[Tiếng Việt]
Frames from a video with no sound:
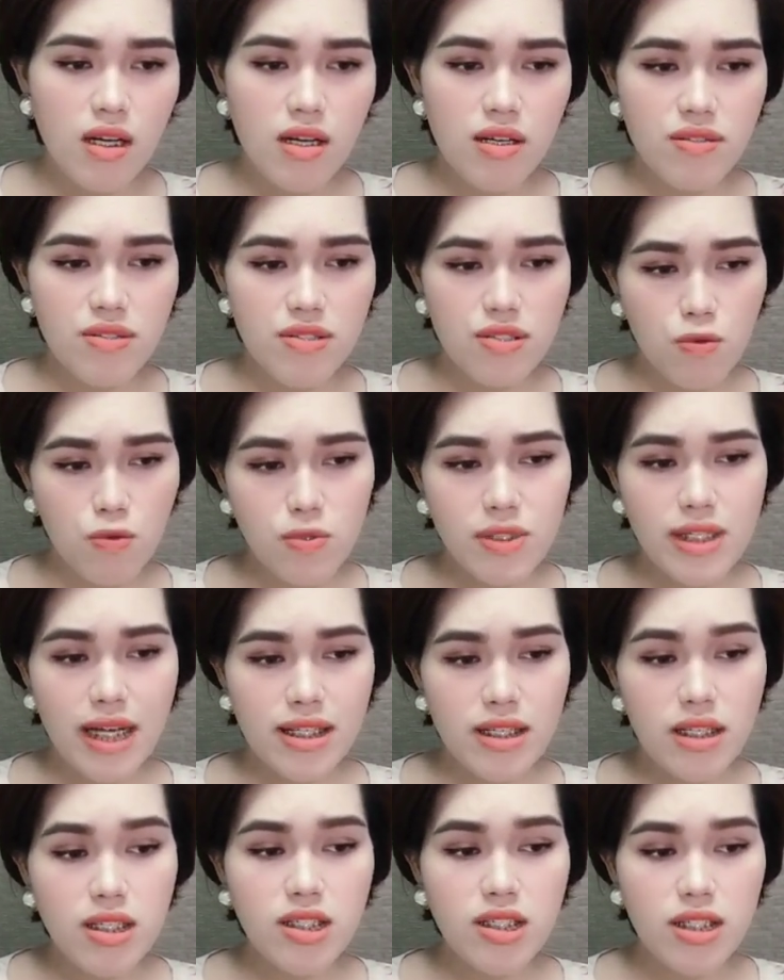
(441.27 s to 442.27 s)
xấu xa
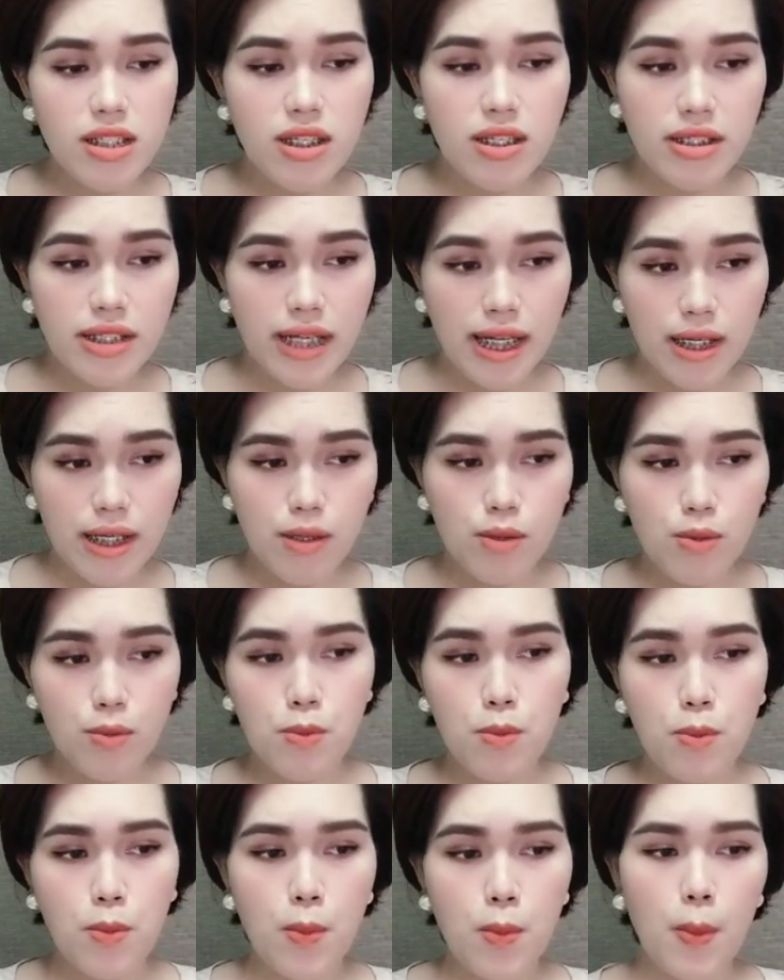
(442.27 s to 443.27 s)
nhất trên đời này.
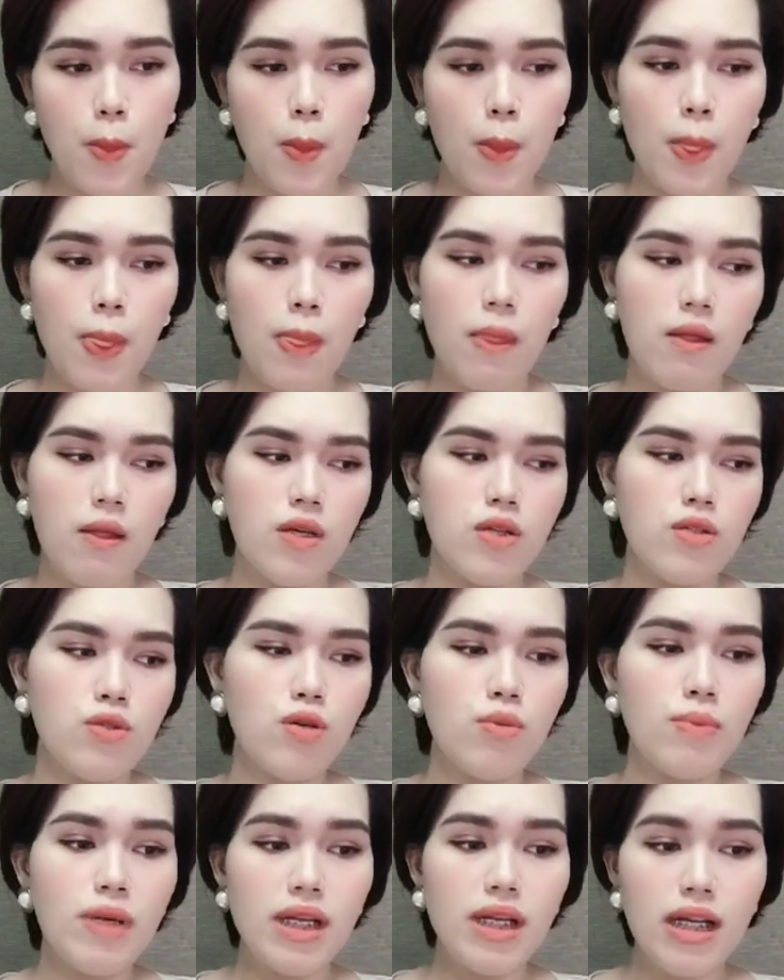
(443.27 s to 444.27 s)

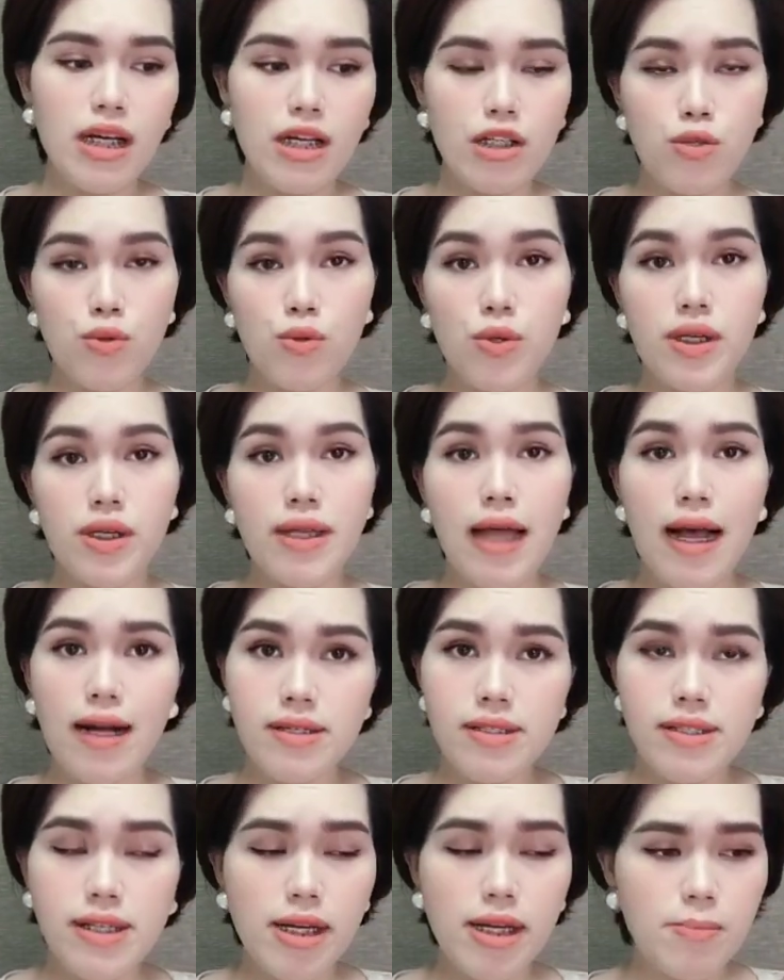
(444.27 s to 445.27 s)
Tôi biết là tôi đáng
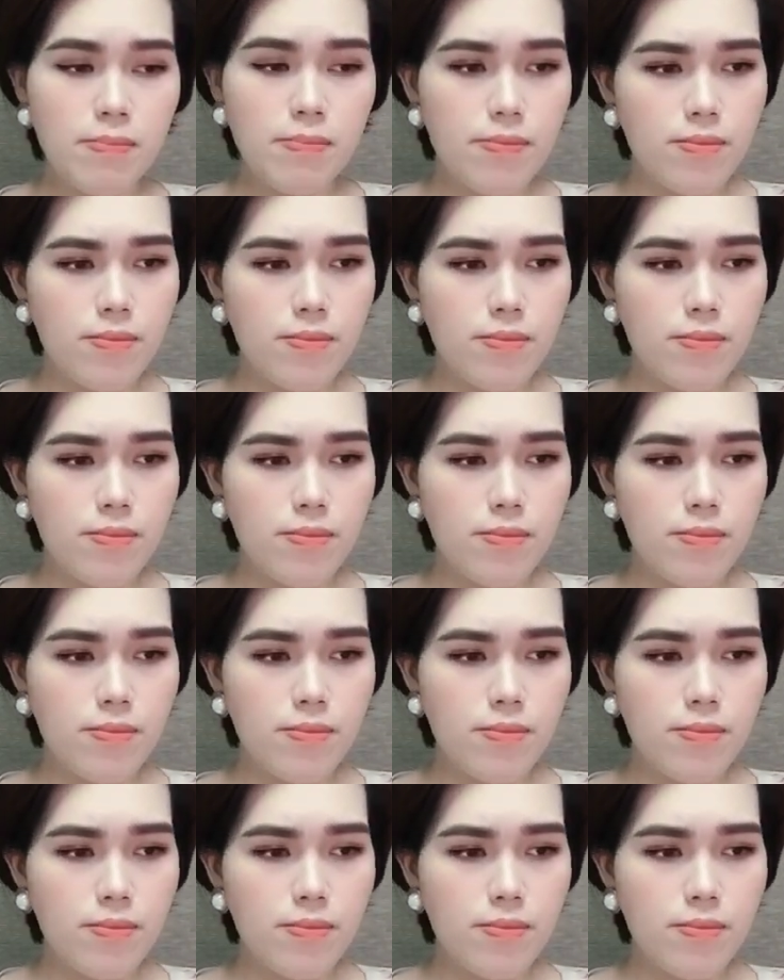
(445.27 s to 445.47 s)
trách,